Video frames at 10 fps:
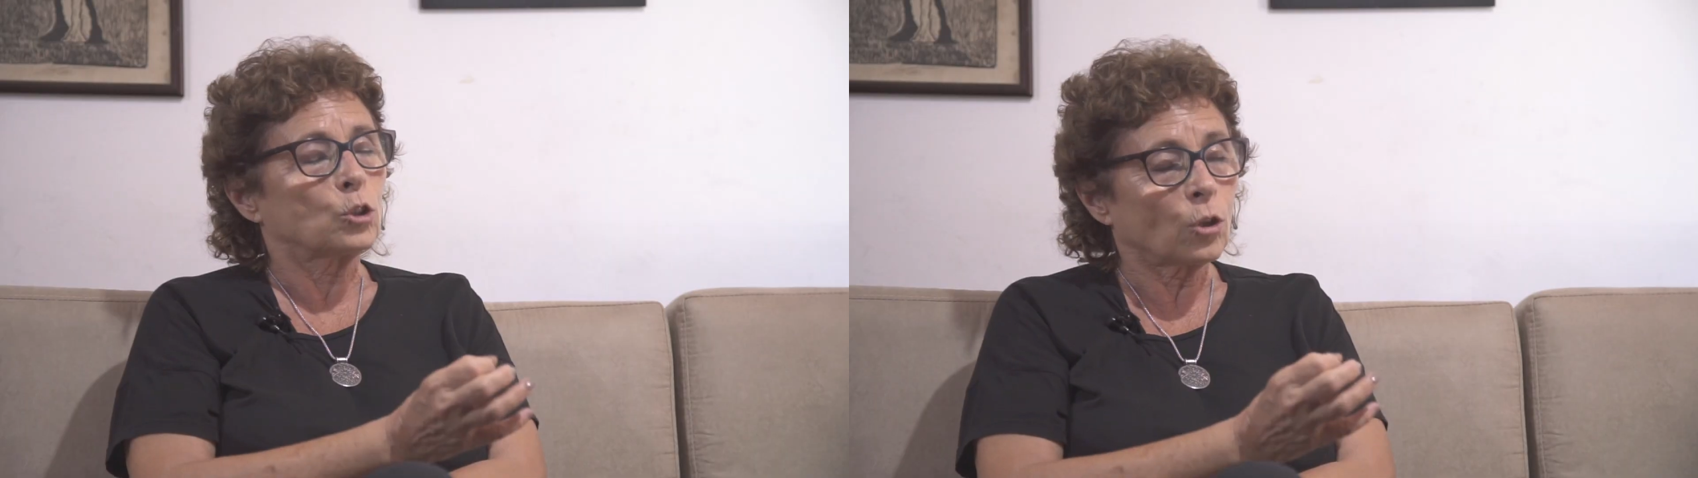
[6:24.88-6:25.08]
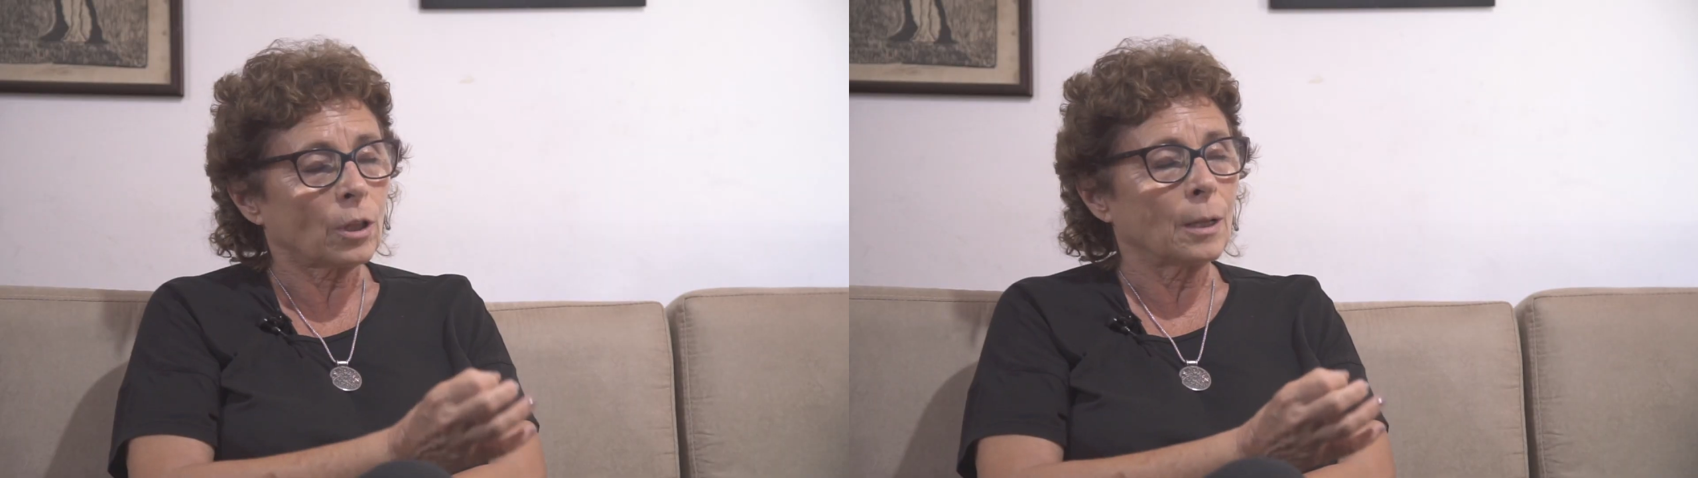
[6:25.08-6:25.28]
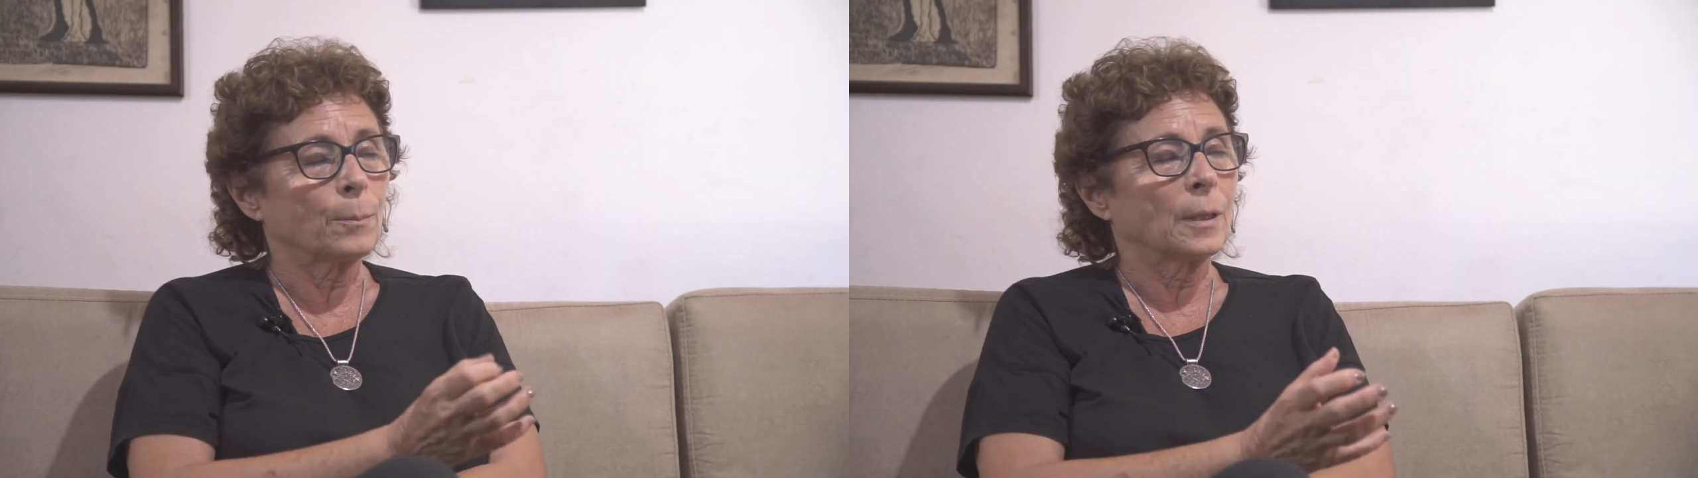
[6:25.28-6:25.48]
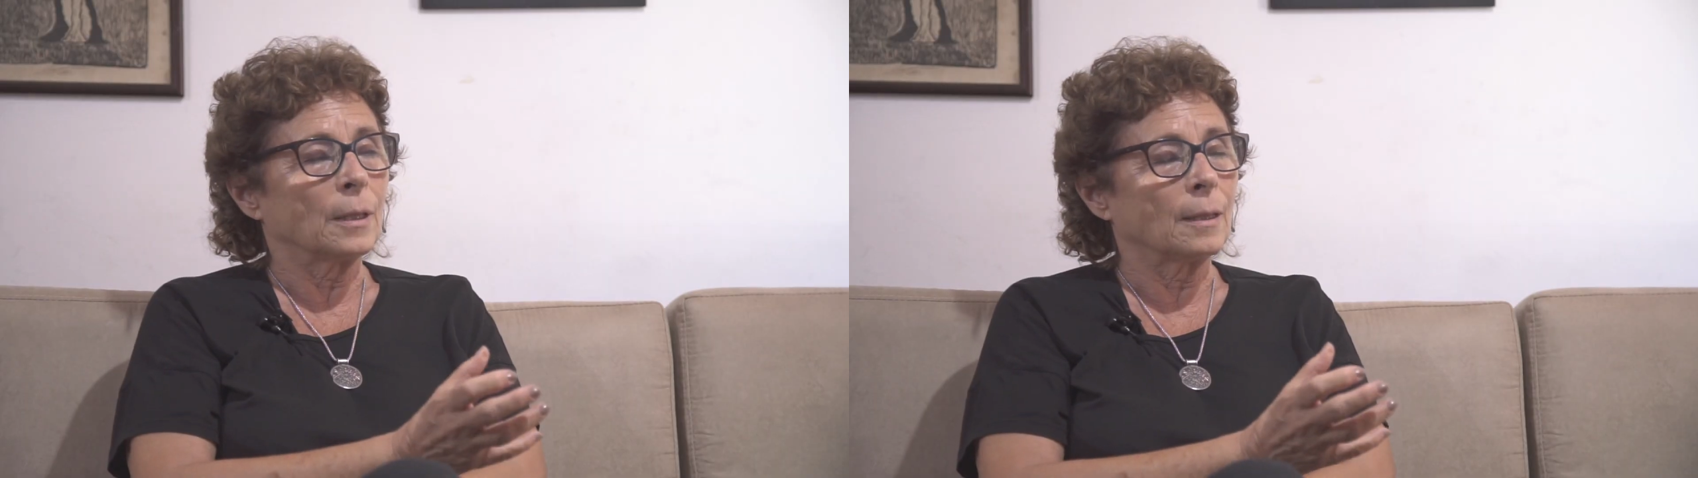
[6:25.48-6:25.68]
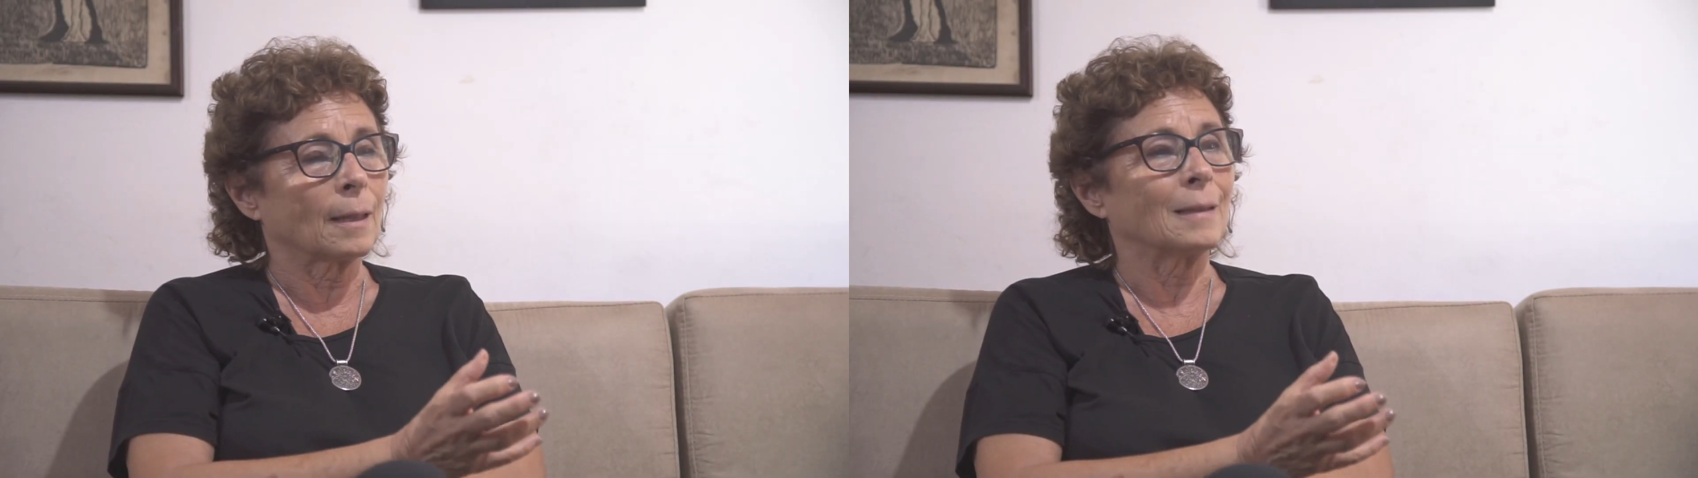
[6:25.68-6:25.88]
Todas las
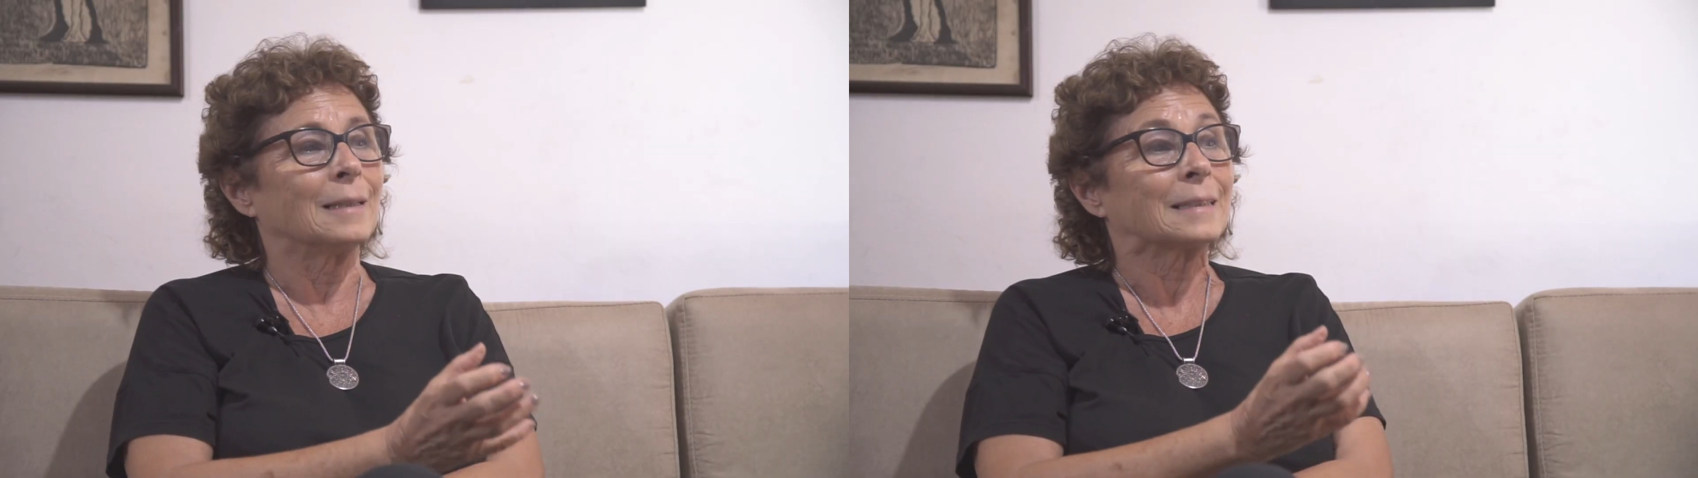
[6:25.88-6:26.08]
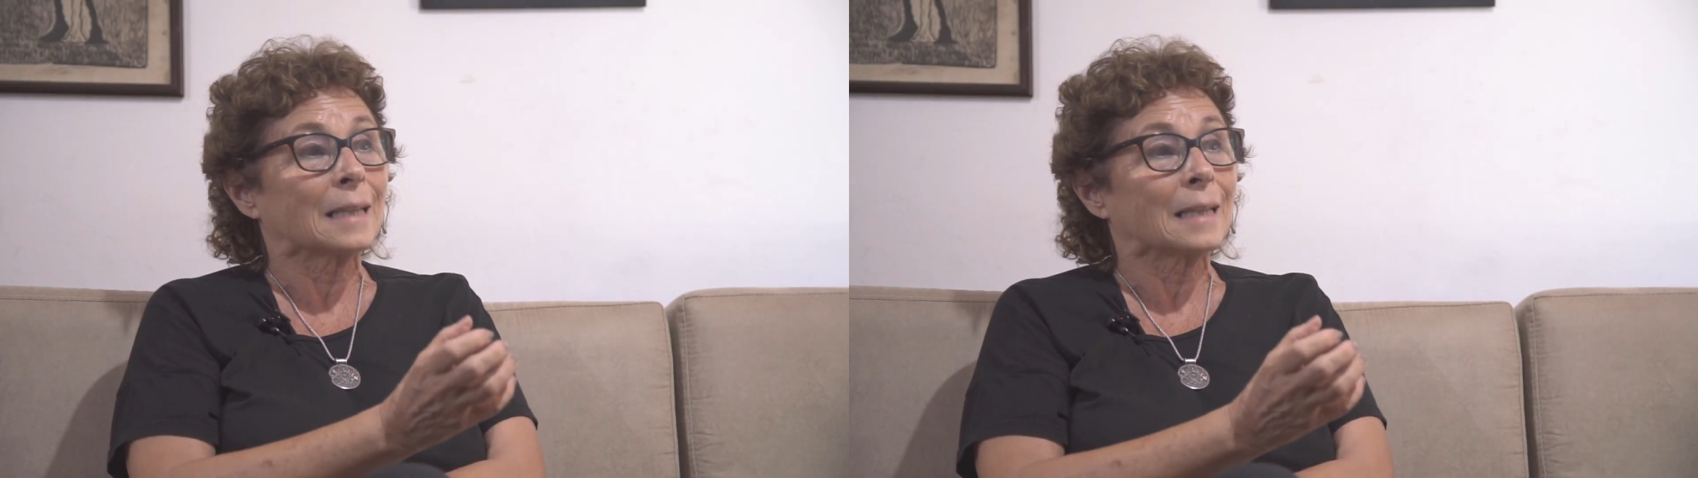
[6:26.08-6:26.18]
medidas del